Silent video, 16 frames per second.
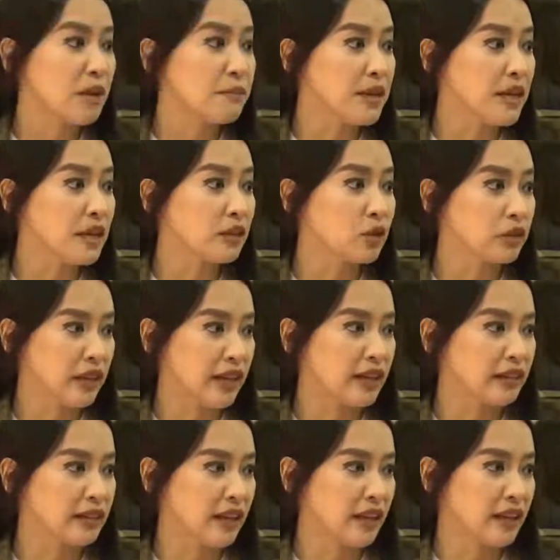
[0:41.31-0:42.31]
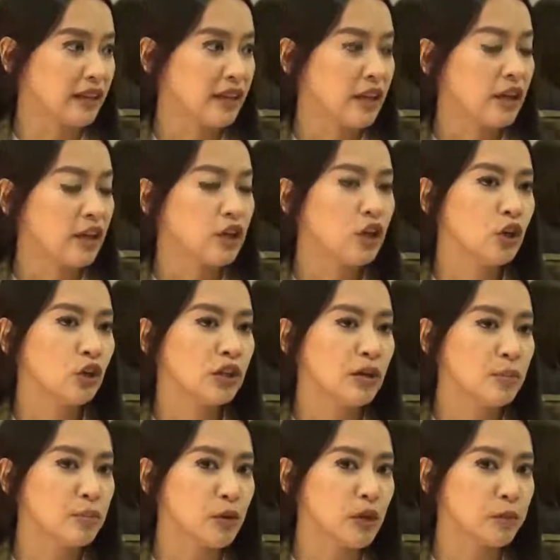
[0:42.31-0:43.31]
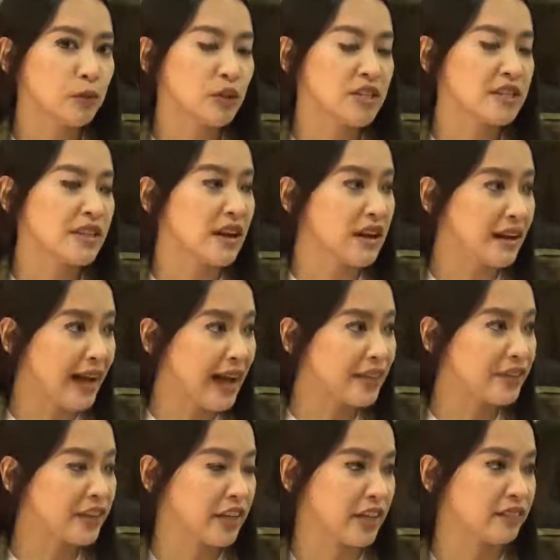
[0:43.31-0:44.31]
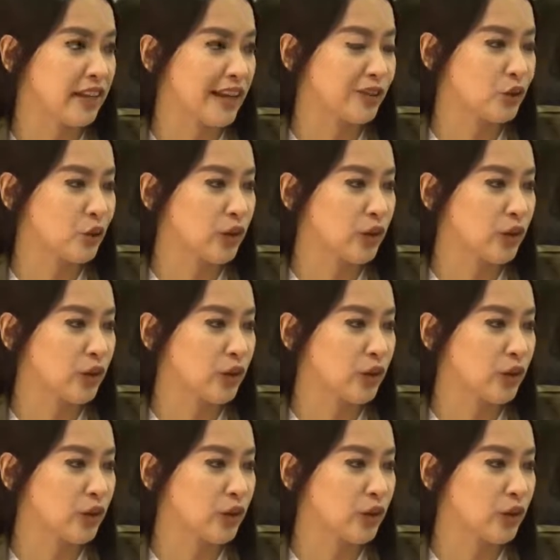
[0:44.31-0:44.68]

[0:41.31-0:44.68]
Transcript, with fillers: ng kanyang mga kapatid nang pumanaw ang kanyang ama